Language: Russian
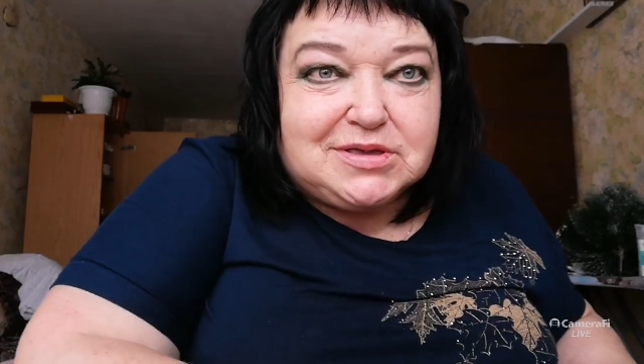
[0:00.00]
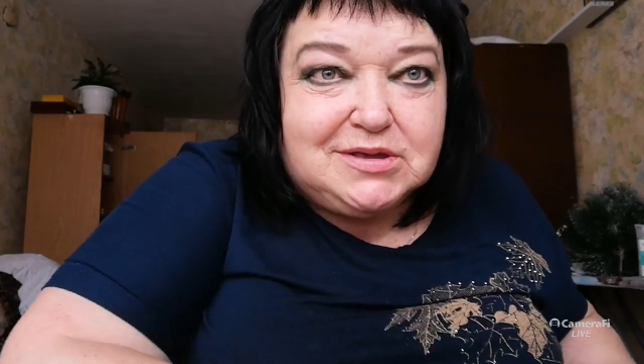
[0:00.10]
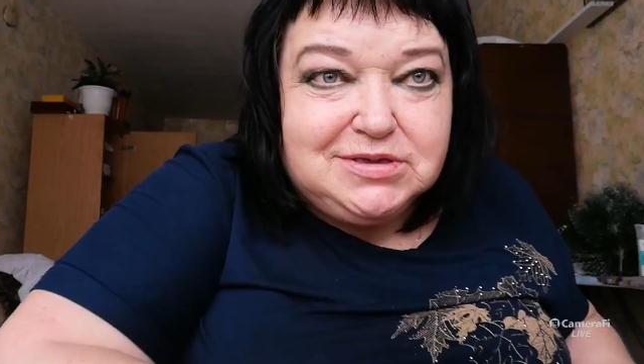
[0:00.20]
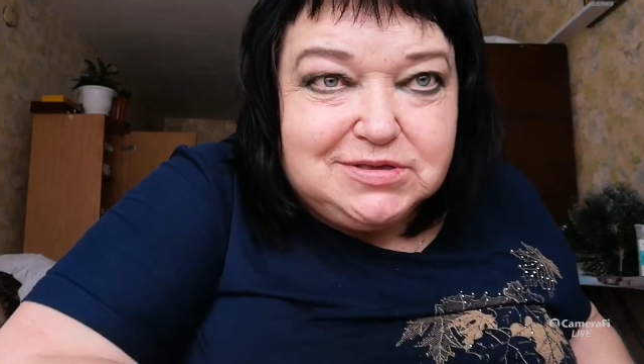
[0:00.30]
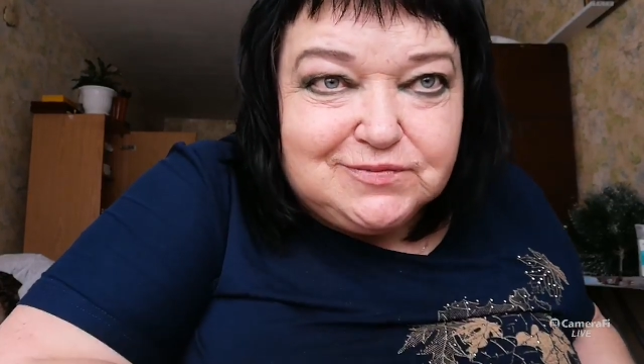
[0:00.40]

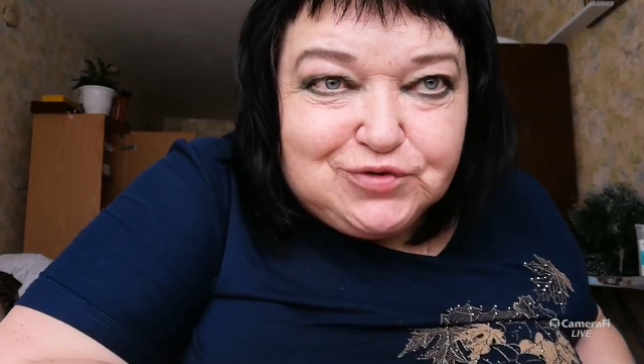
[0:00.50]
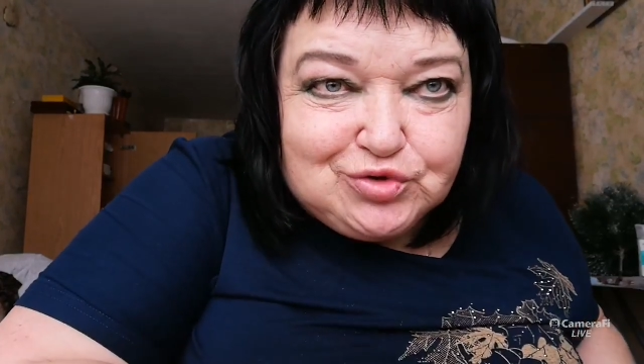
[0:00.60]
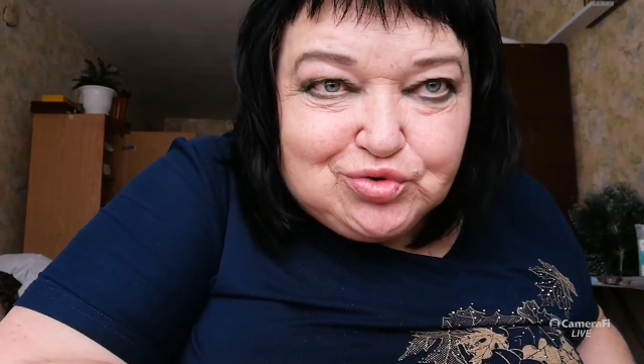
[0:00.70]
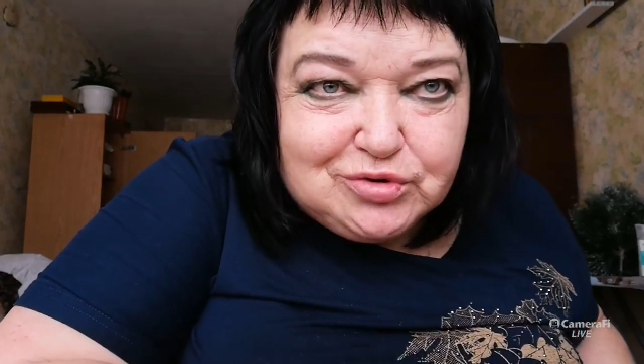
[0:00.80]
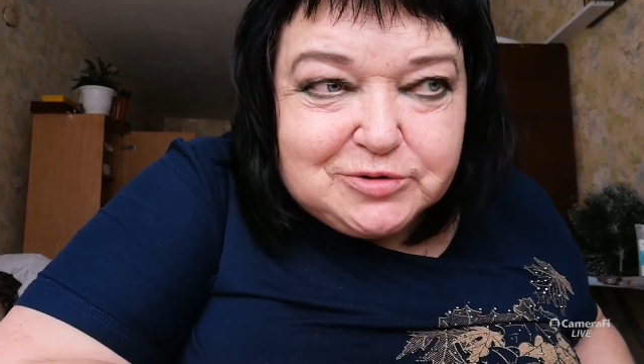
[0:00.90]
Сходите в
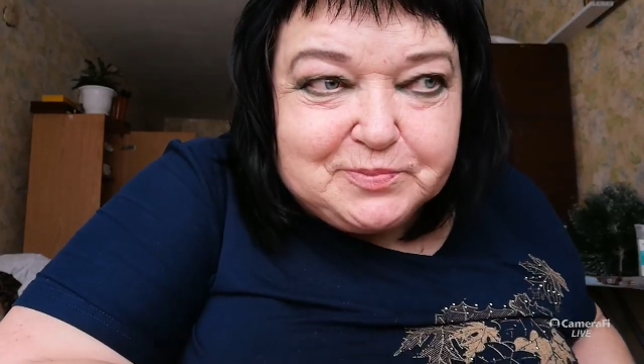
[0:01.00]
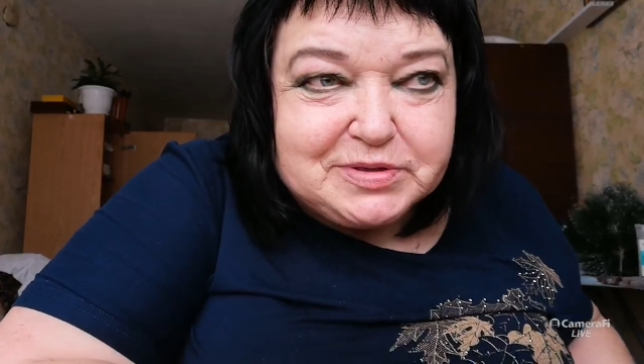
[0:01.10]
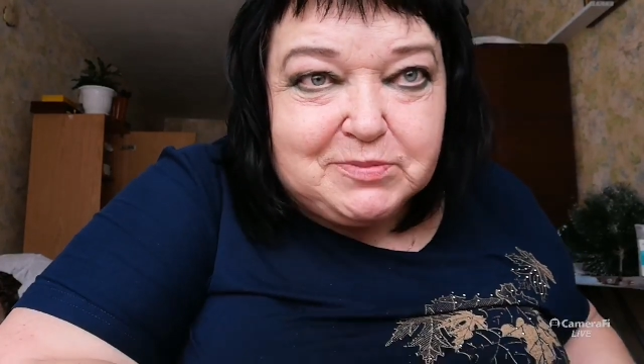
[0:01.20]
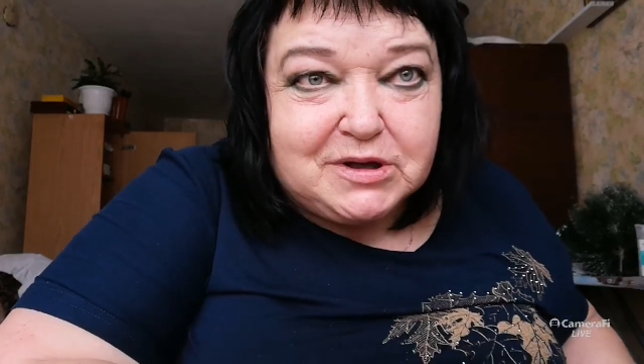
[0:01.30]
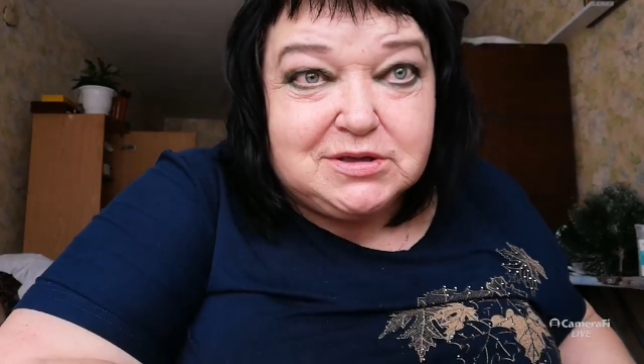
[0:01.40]
ТикТок и
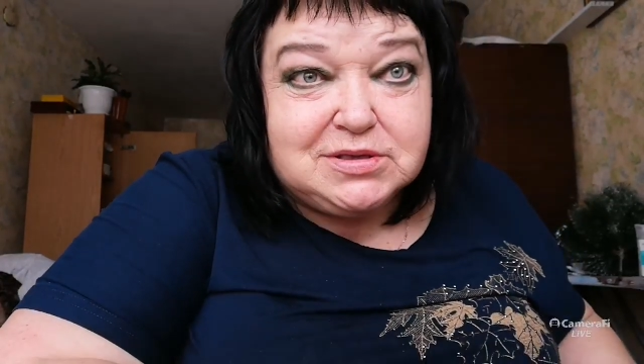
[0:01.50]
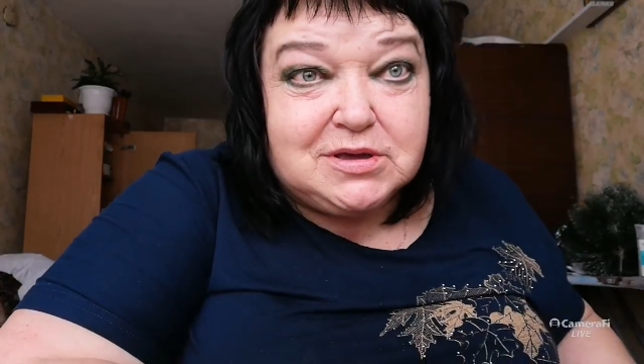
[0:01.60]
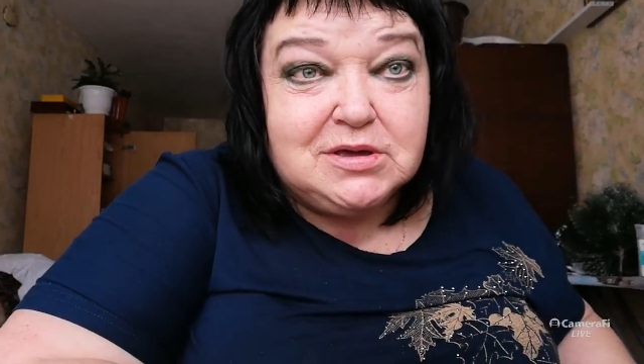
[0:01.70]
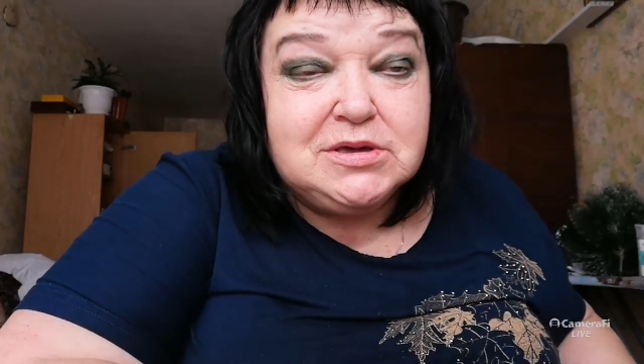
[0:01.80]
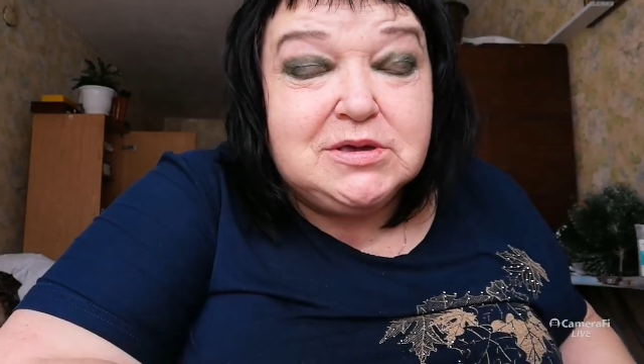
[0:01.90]

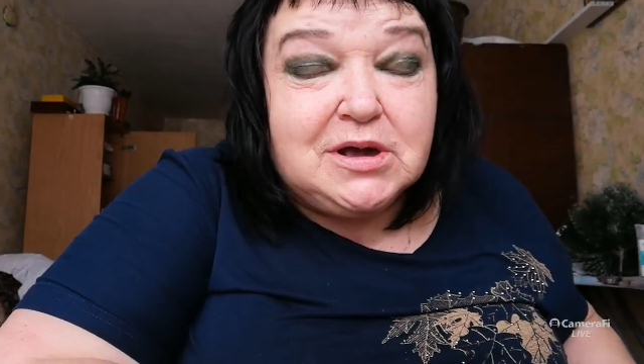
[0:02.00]
посмотрите.